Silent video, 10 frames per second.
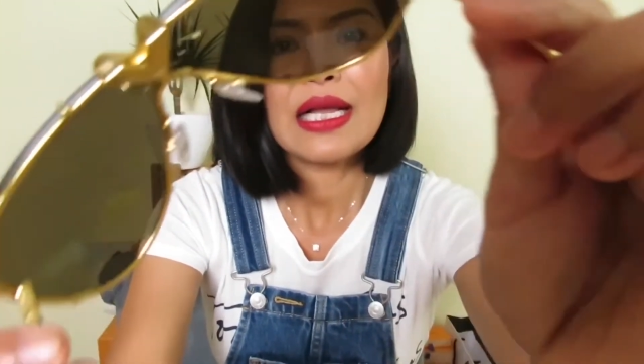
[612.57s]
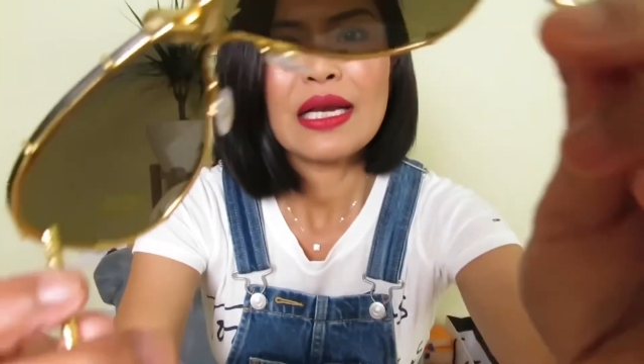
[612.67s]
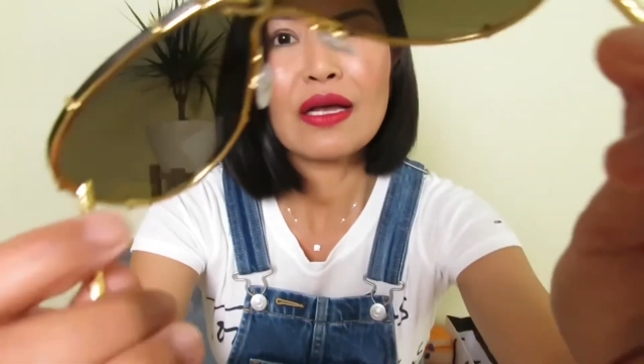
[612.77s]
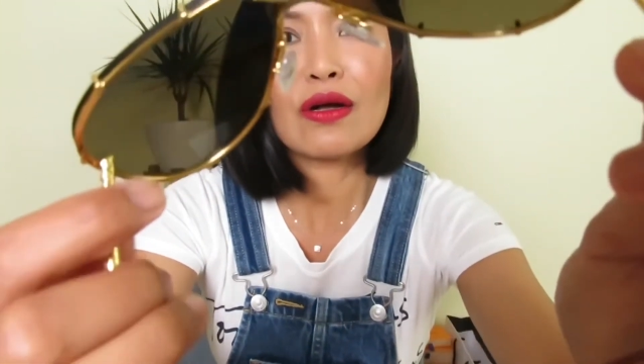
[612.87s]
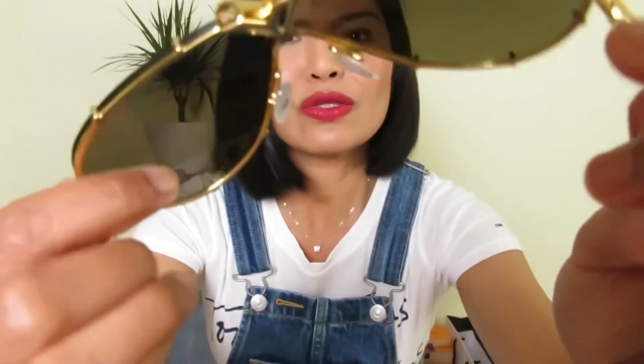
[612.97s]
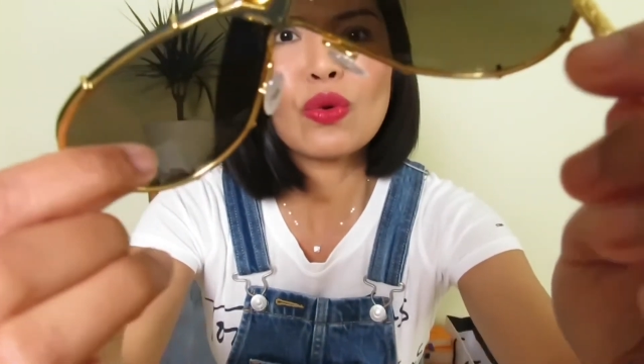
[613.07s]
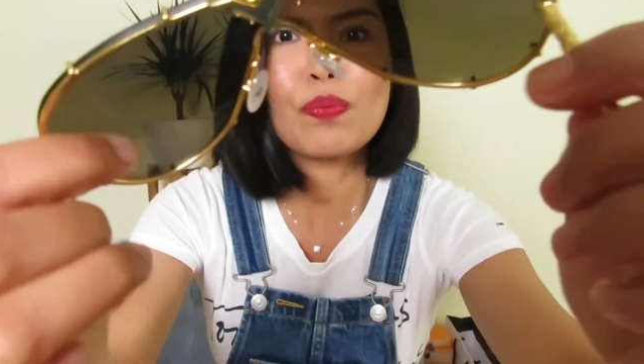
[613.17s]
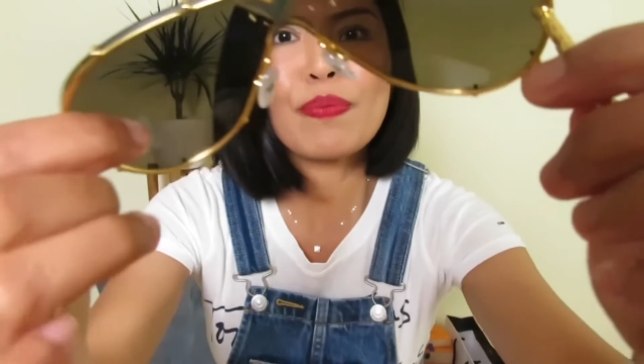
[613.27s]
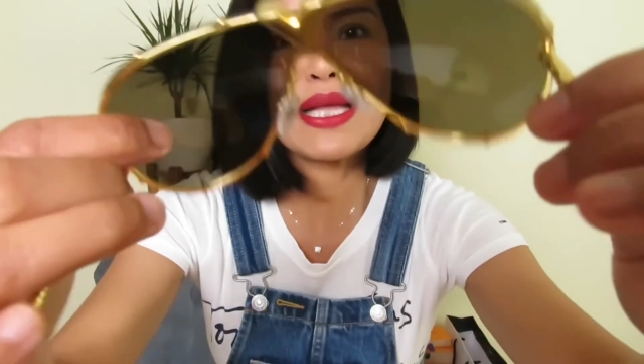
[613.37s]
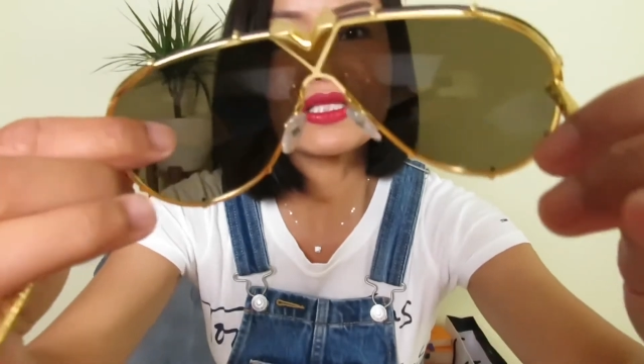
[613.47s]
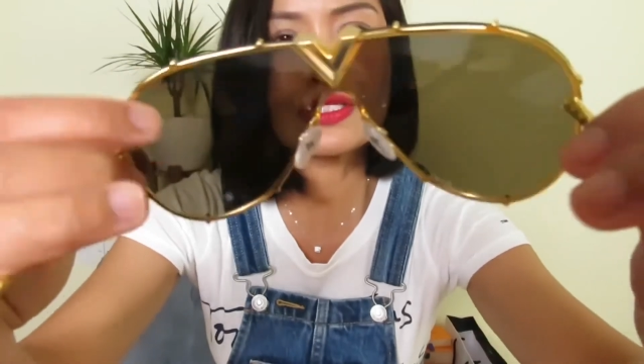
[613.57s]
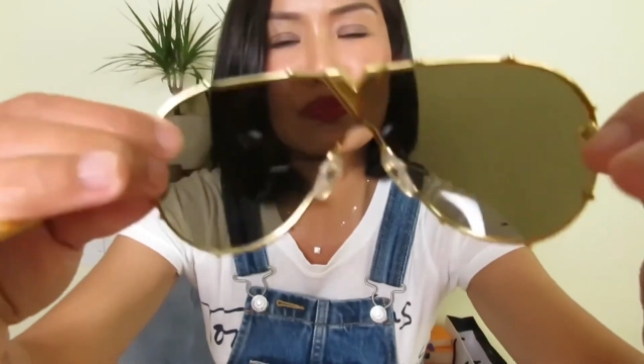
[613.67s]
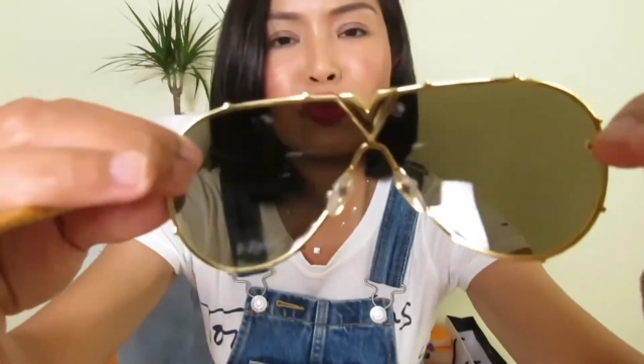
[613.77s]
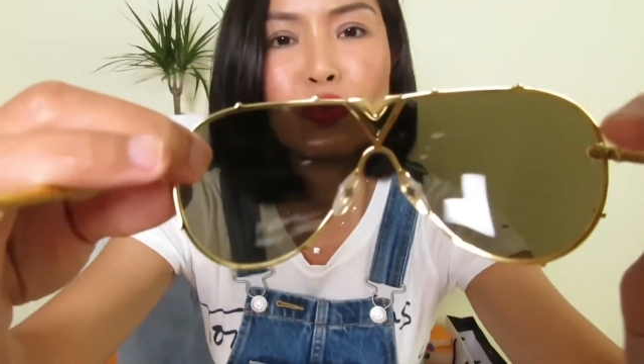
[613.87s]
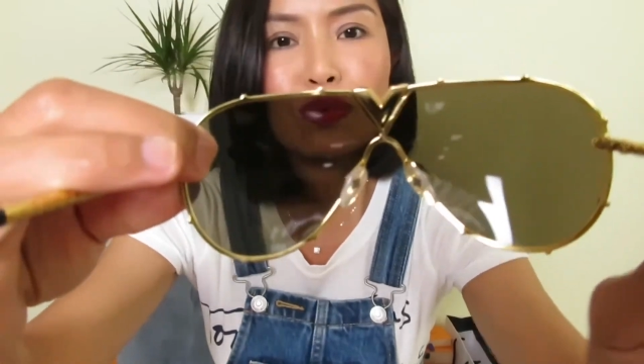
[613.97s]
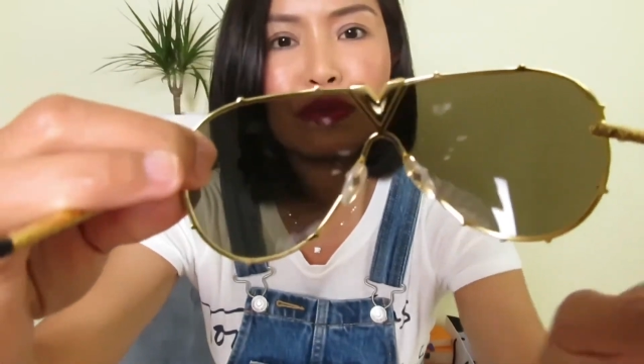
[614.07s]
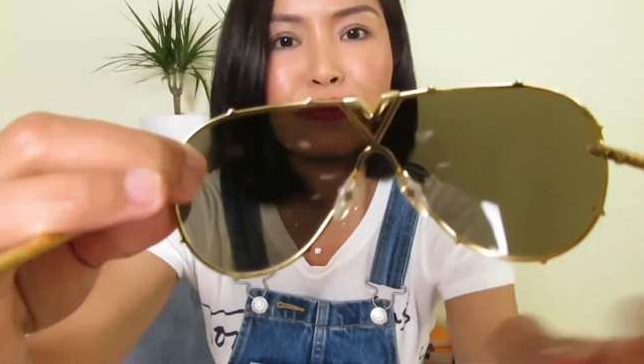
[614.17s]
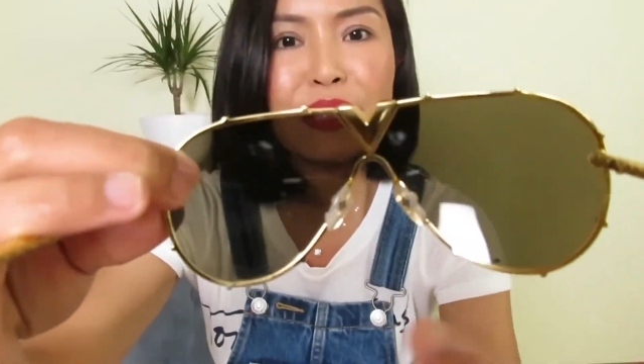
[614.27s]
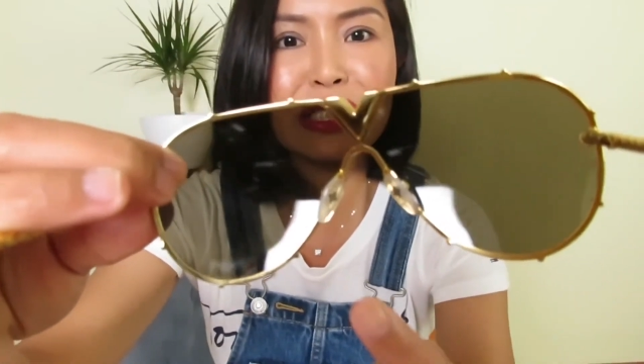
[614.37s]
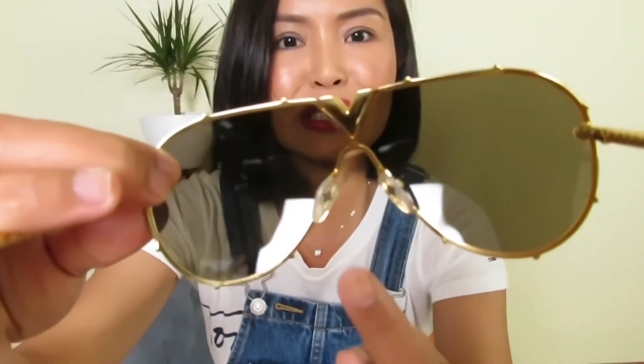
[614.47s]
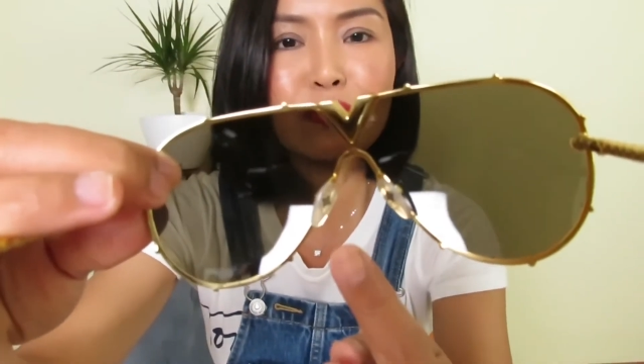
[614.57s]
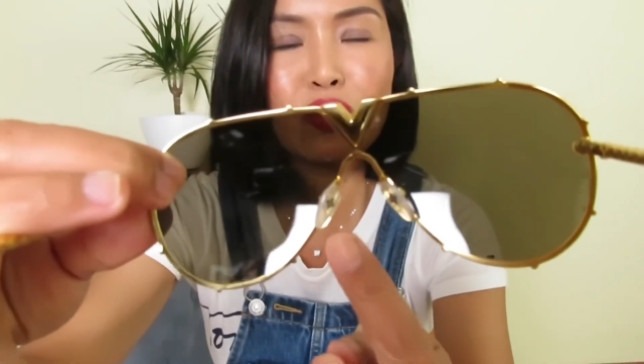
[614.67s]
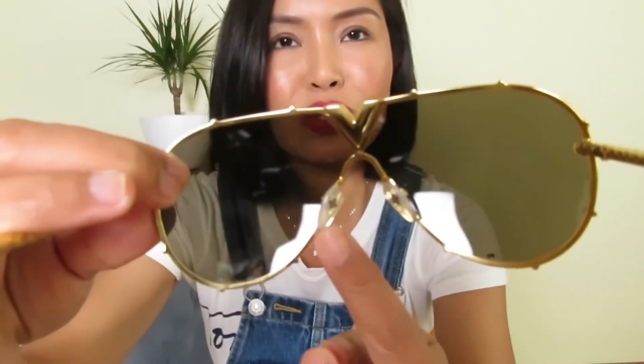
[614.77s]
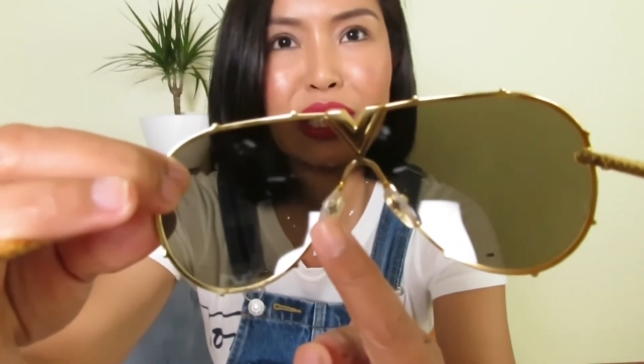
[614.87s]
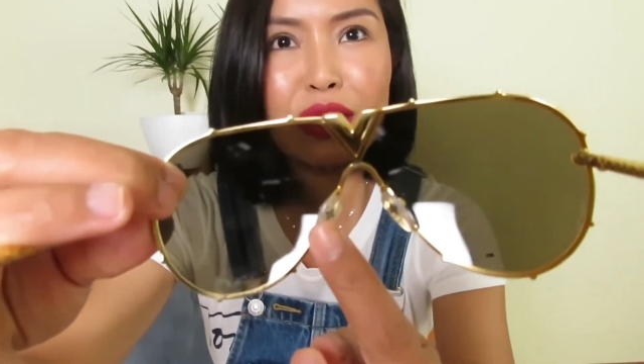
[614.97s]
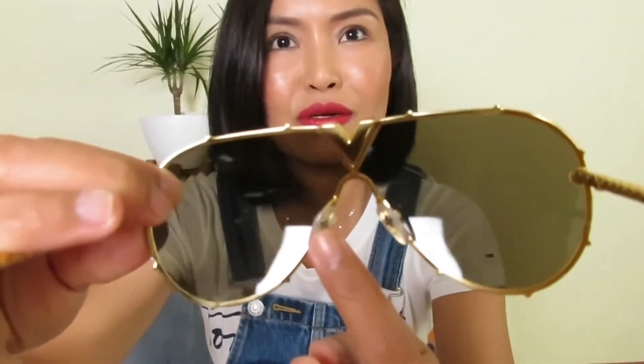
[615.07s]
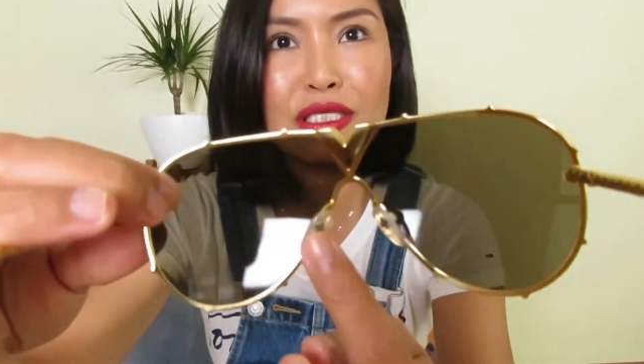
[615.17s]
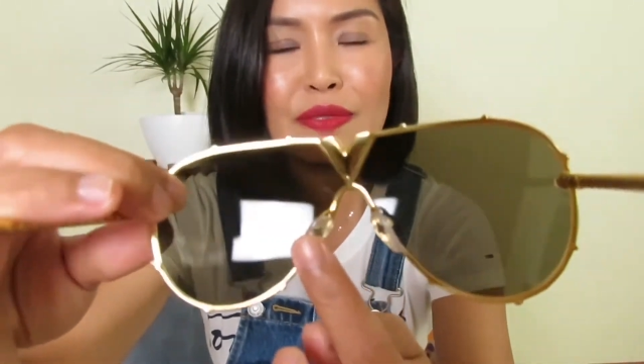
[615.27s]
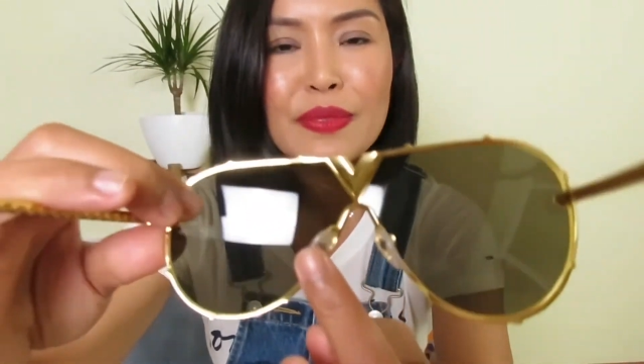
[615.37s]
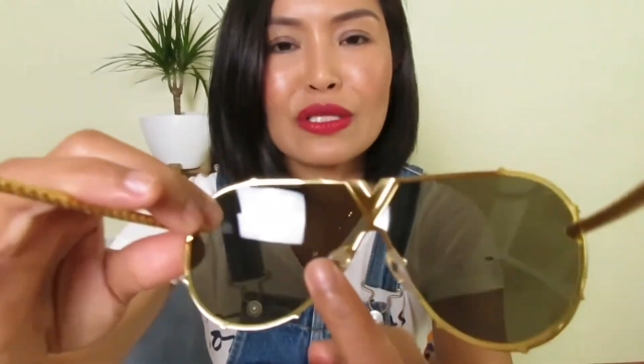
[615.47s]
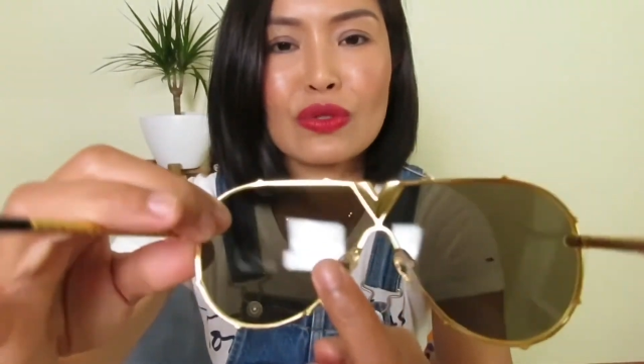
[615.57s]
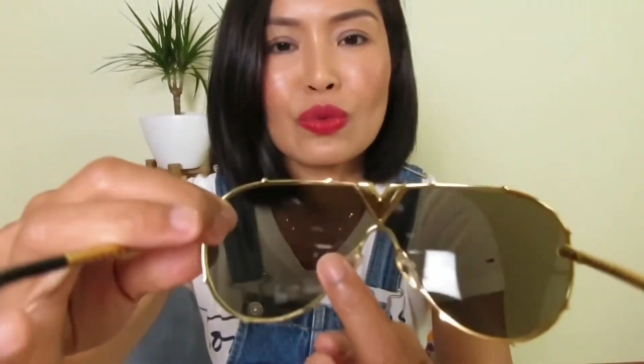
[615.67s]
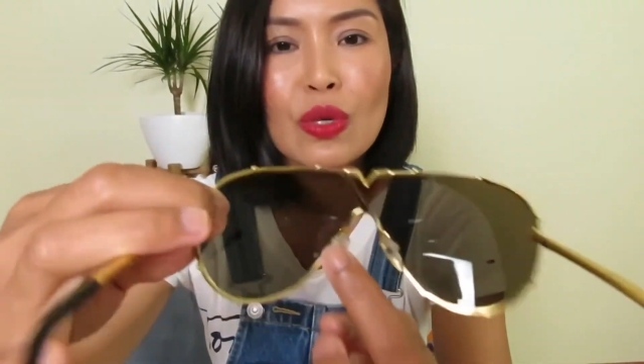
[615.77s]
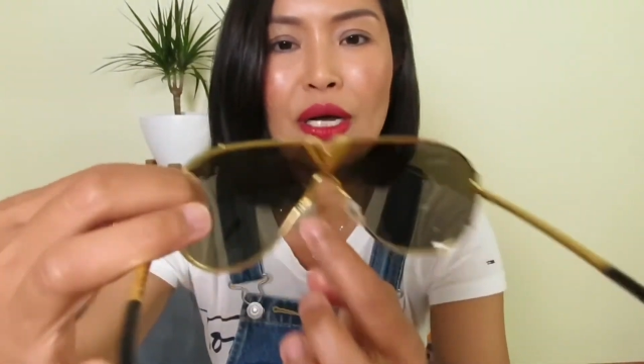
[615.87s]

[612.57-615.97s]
แล้วก็ตรงแป้นจมูกแป้นจมูกเนี่ยเขาก็จะเป็นตัว